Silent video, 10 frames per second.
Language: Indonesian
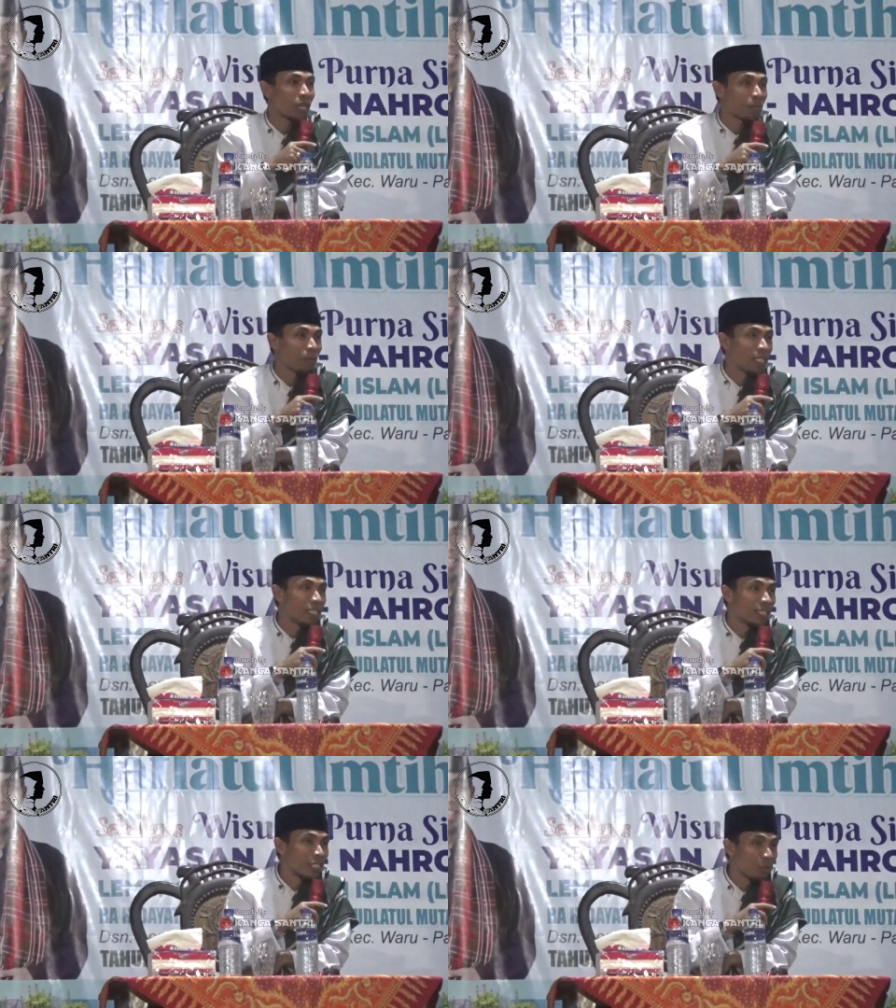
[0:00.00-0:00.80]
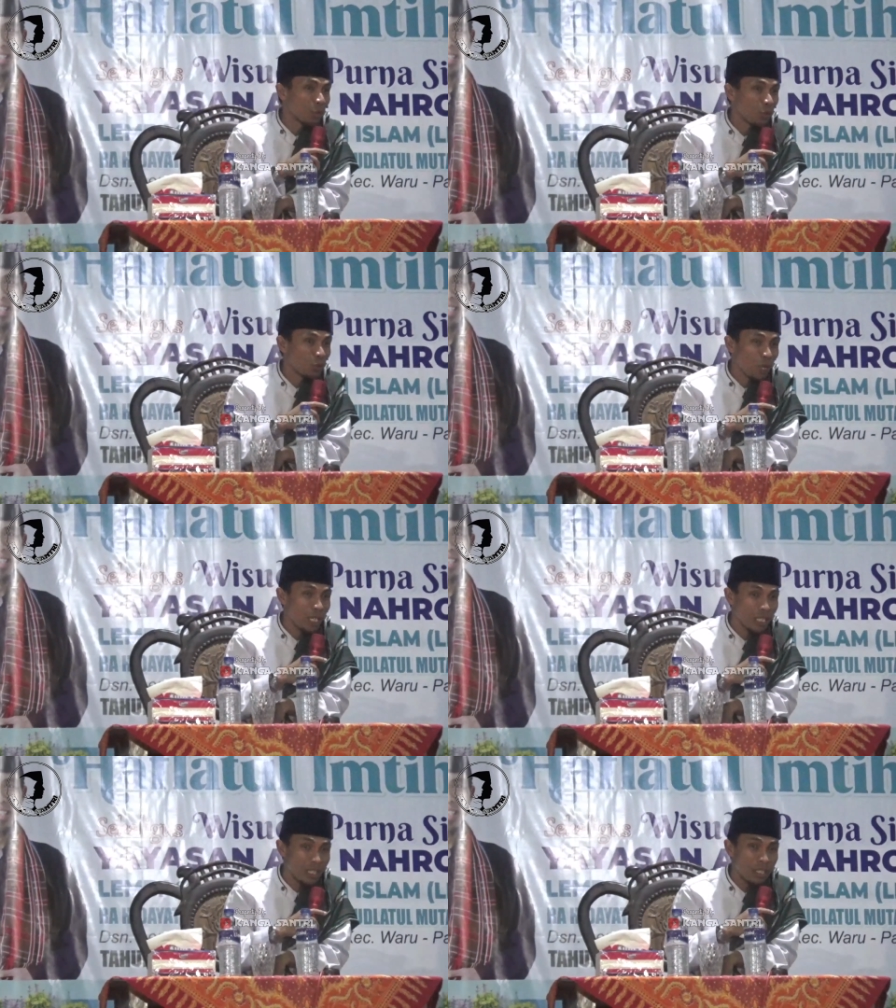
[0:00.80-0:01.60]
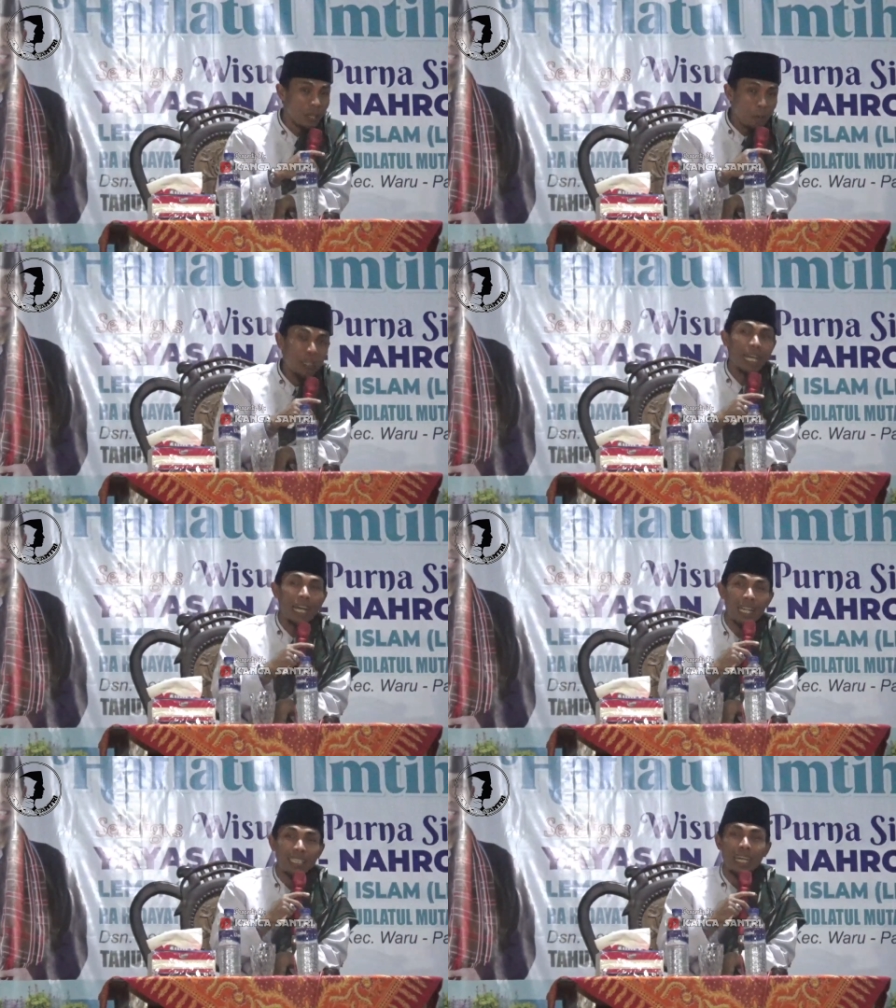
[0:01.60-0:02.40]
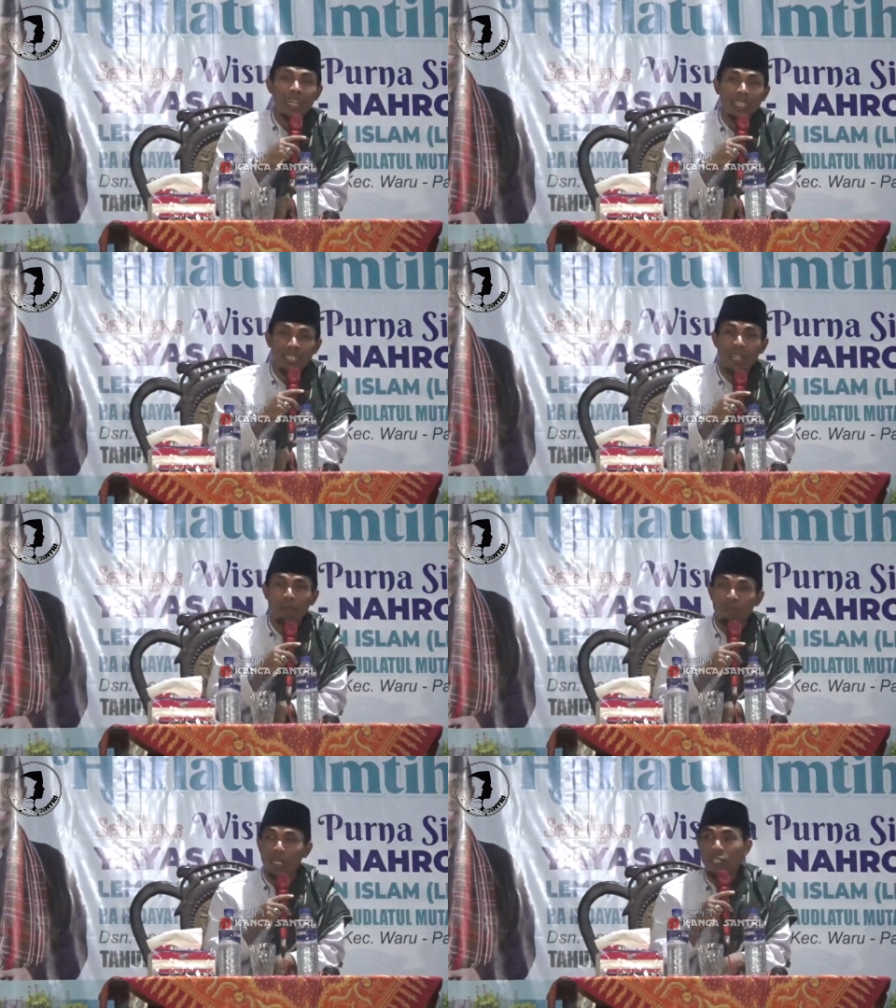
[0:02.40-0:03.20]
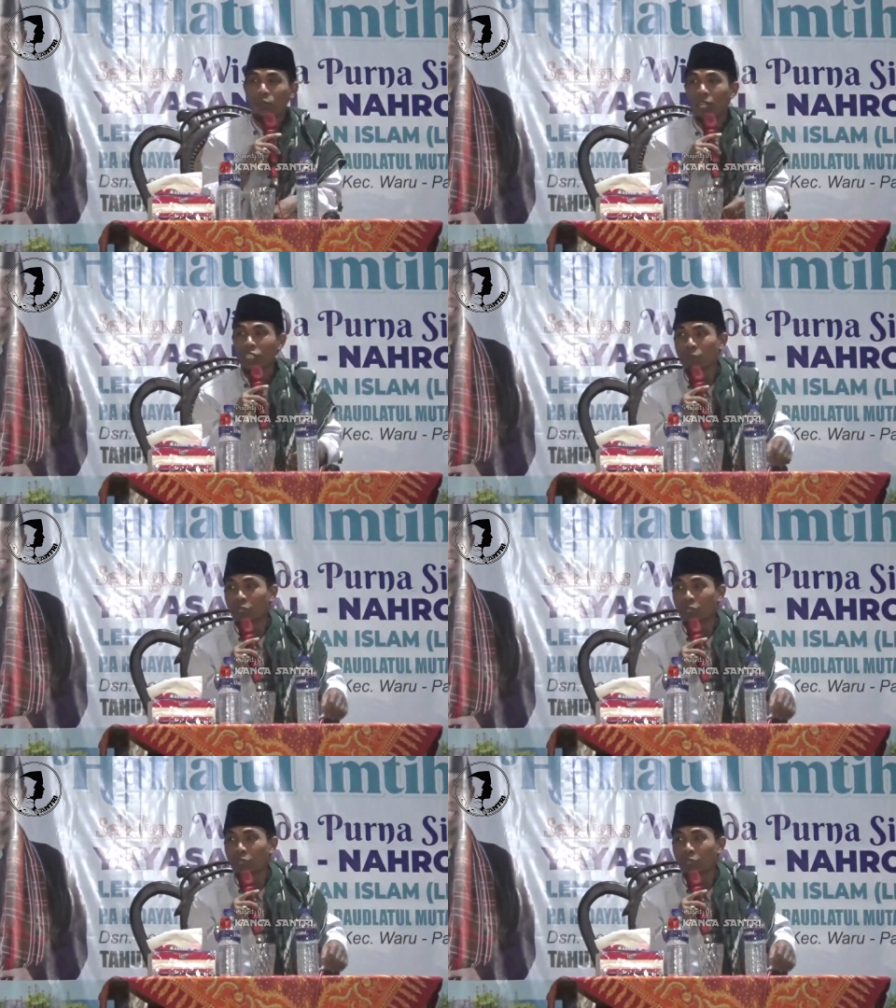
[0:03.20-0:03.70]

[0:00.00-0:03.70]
tak pahdeti masuk surga padahal takbir lamba itu